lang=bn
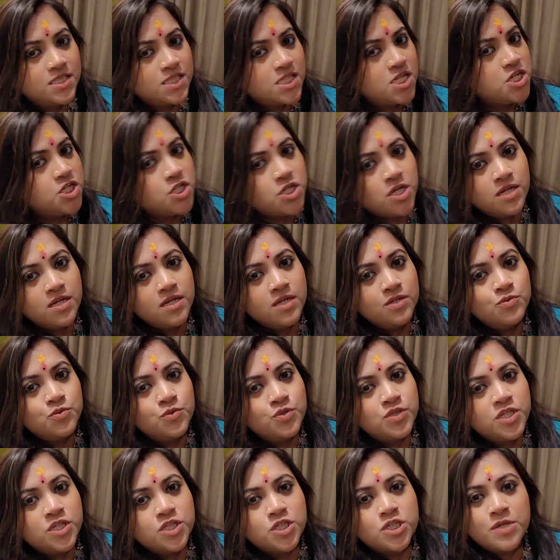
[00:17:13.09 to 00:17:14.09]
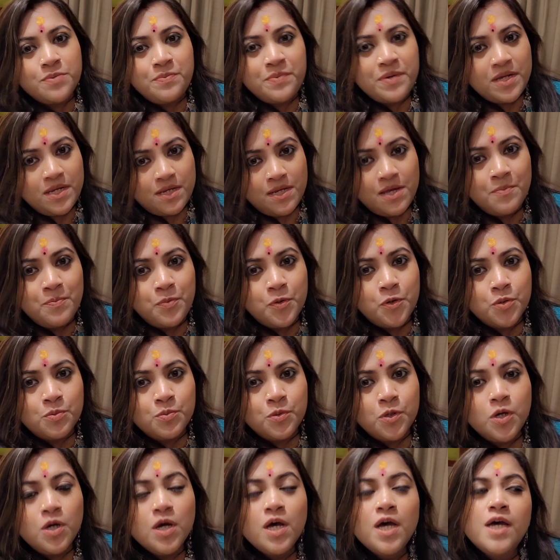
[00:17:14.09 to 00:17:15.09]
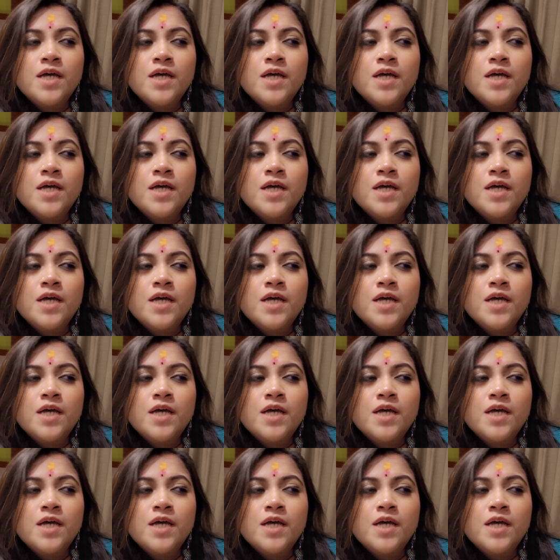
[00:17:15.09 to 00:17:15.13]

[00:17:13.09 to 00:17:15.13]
স্টেশনের উদ্দেশ্যে বেরিয়ে পড়ব